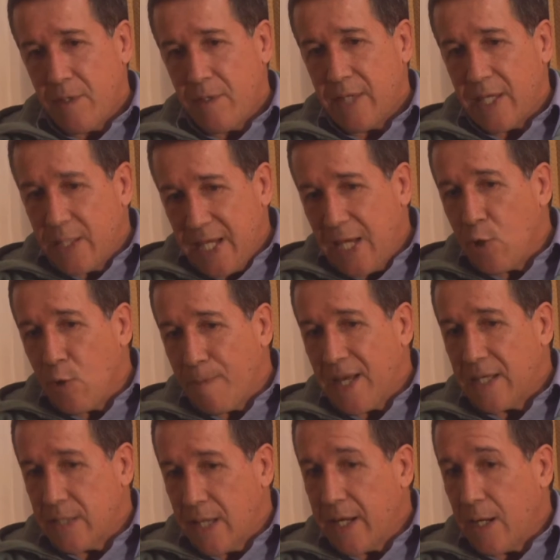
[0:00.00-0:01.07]
de lleno
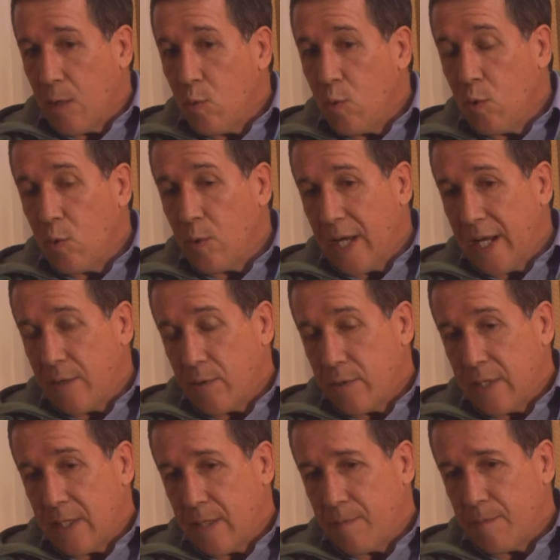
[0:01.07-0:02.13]
pasar a un lugar
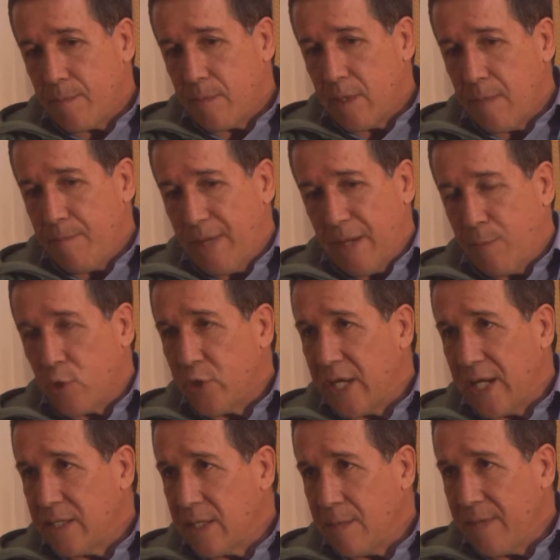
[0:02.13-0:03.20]
donde es
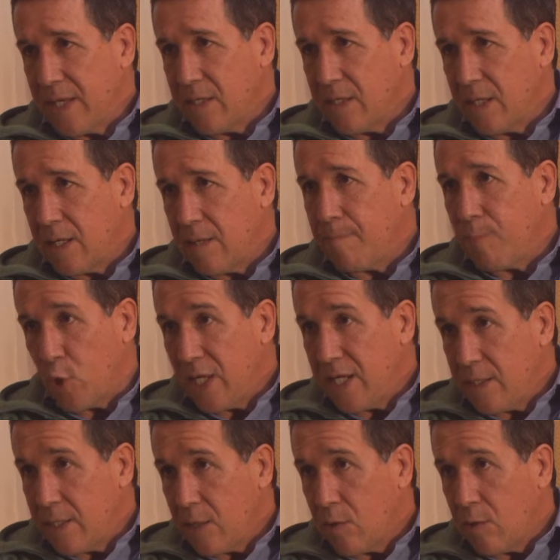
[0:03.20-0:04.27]
preponderantemente
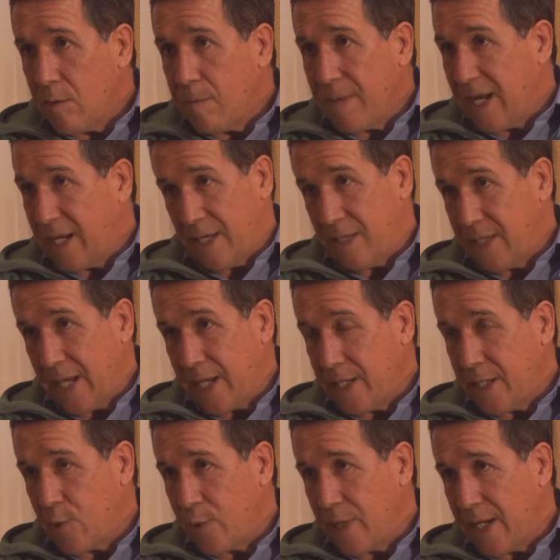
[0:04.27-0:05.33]
político más que
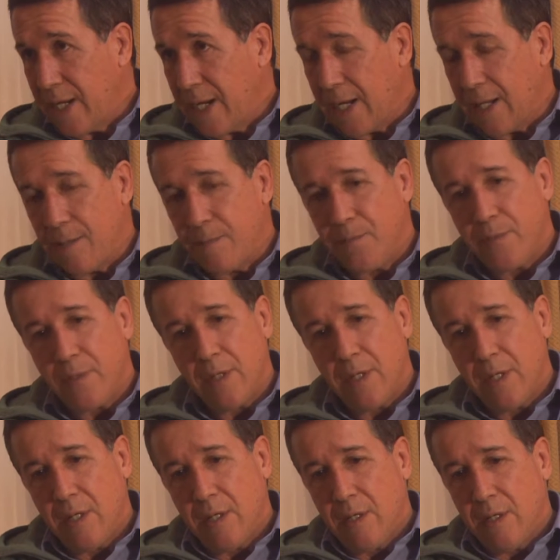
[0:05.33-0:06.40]
técnico y legal.
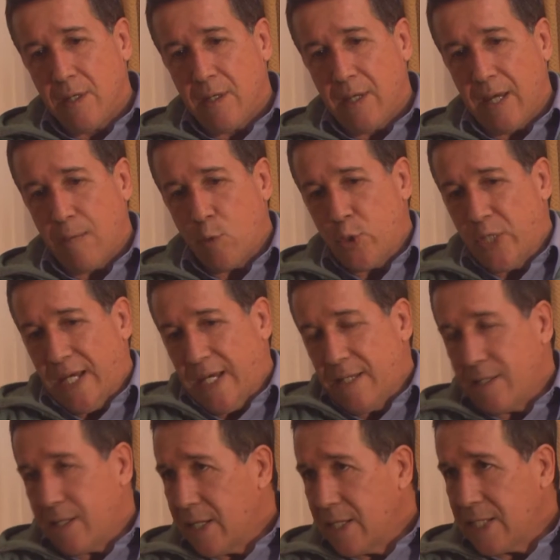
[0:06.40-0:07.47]
Hay mucha
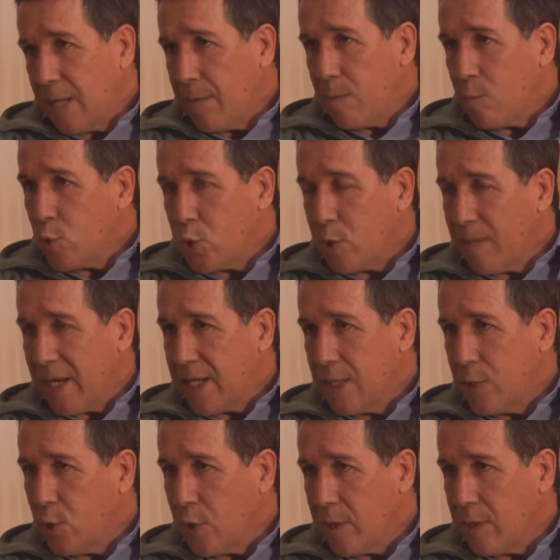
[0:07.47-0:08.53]
gente que sabe mucho más
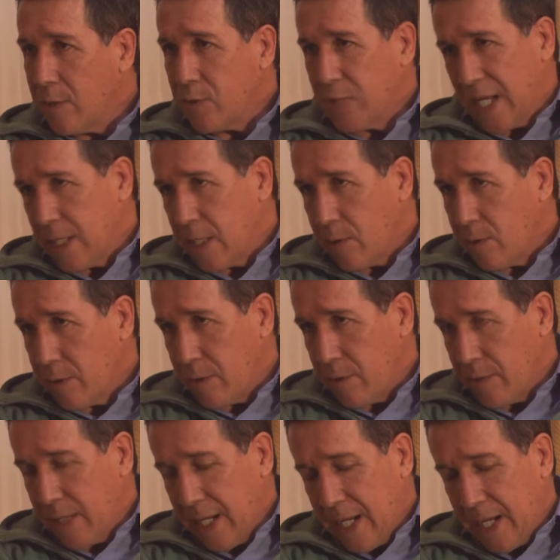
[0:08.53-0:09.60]
que yo en lo técnico y en
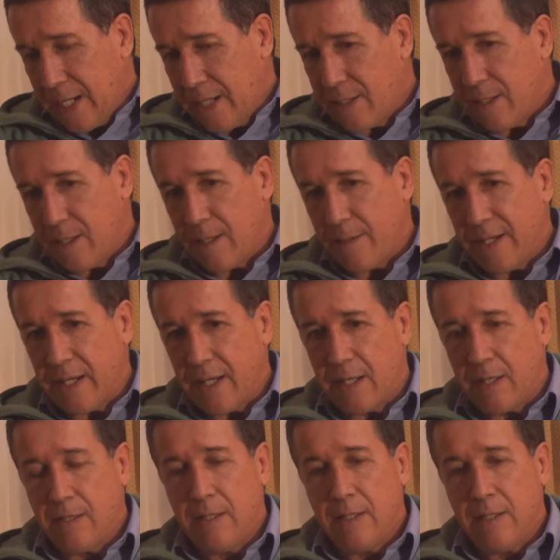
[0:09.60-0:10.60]
lo legal, este, la verdad.